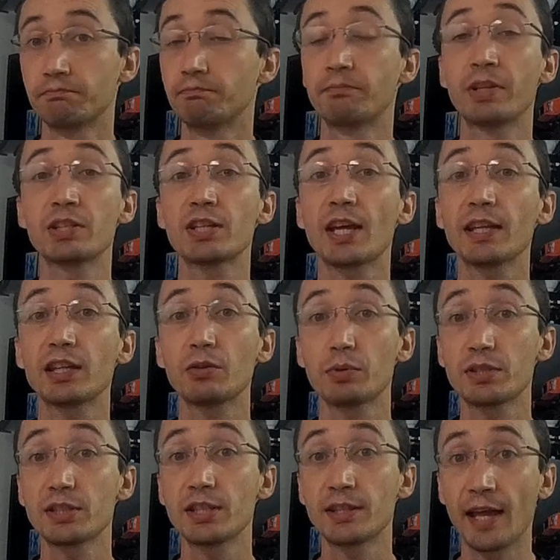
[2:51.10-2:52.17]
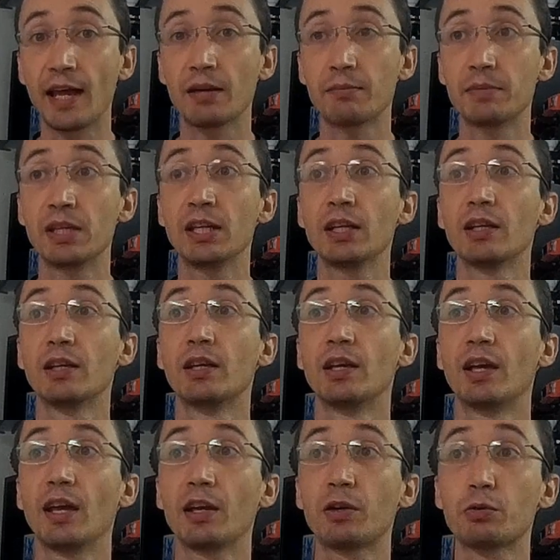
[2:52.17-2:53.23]
pensate in questi termini
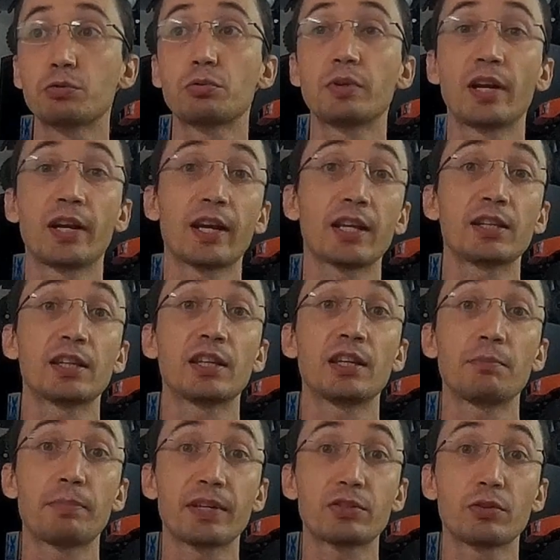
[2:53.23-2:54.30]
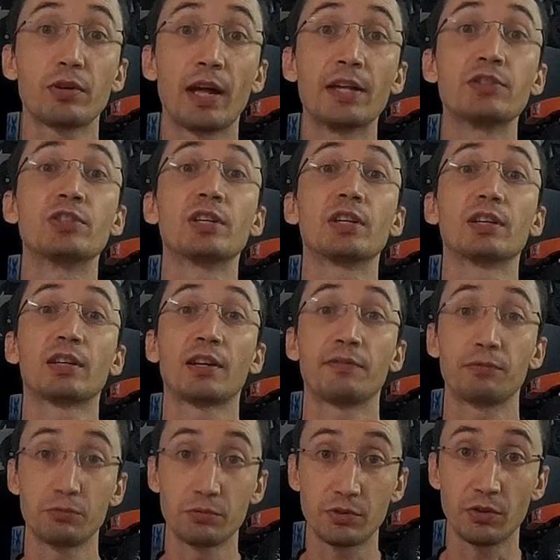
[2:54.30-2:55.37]
e costruirete dei personaggi che
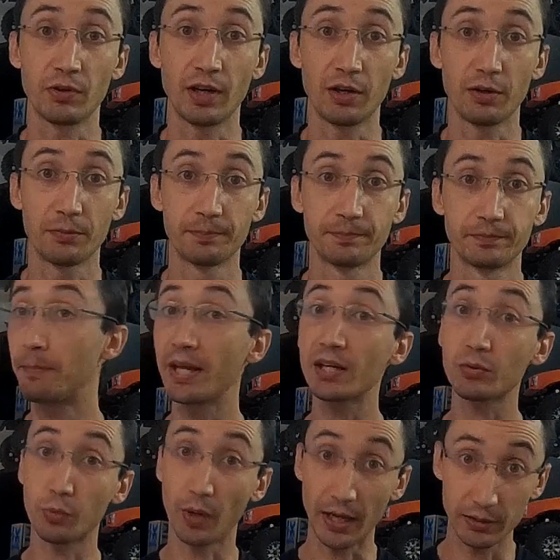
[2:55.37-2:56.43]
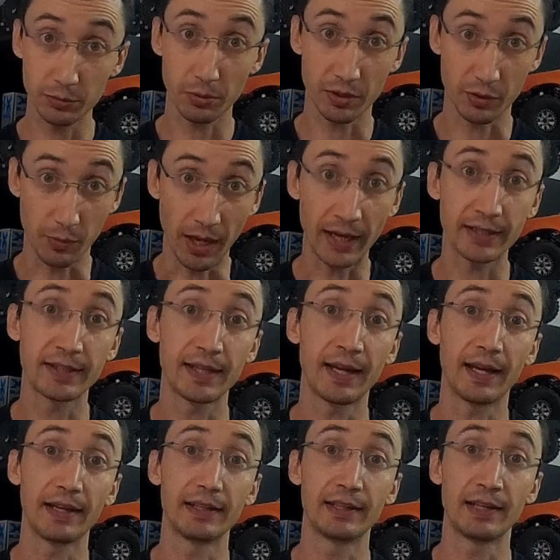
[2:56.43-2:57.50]
funzionano. Per quanto
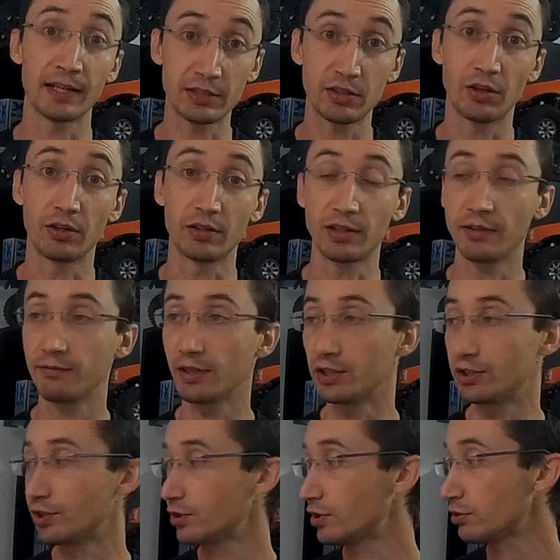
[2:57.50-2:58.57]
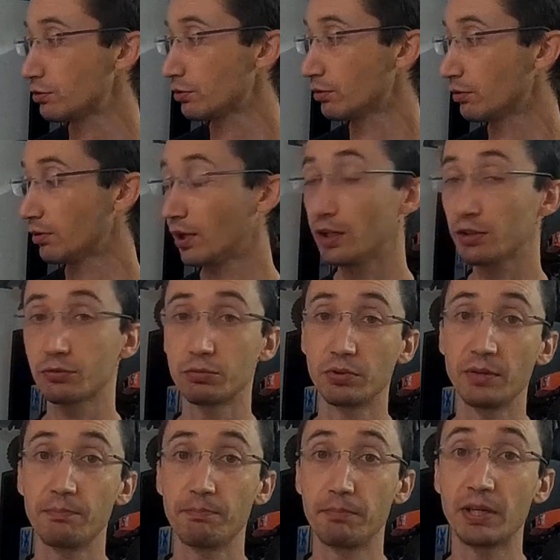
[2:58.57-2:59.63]
riguarda la storia invece ci sono
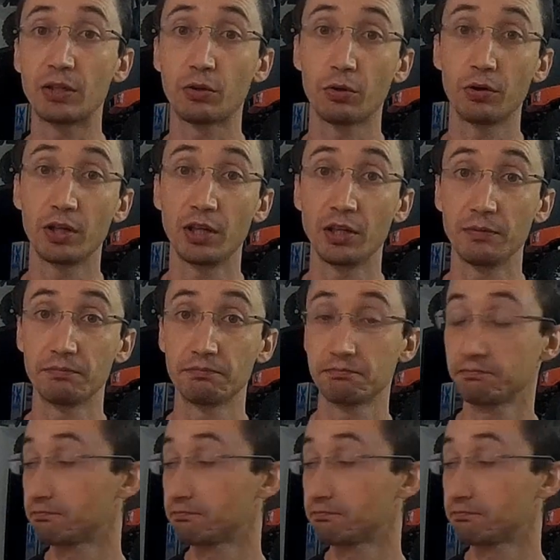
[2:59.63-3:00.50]
alcuni piccoli